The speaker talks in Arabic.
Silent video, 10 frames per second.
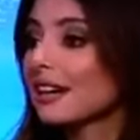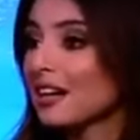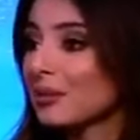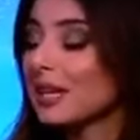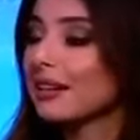
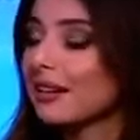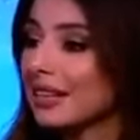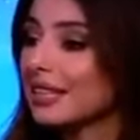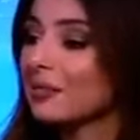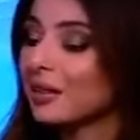كمان
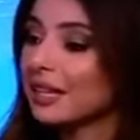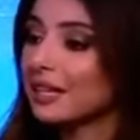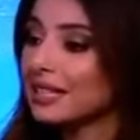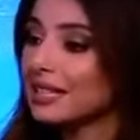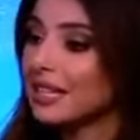هي من
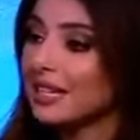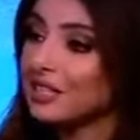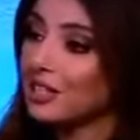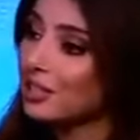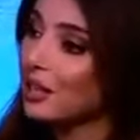الناس
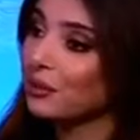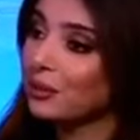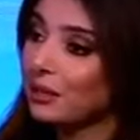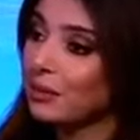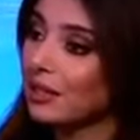يلي
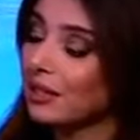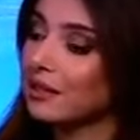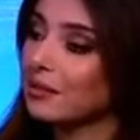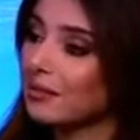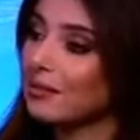شجعوني
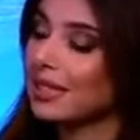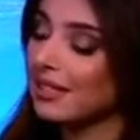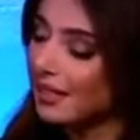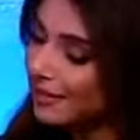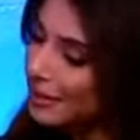من
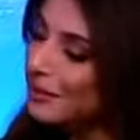من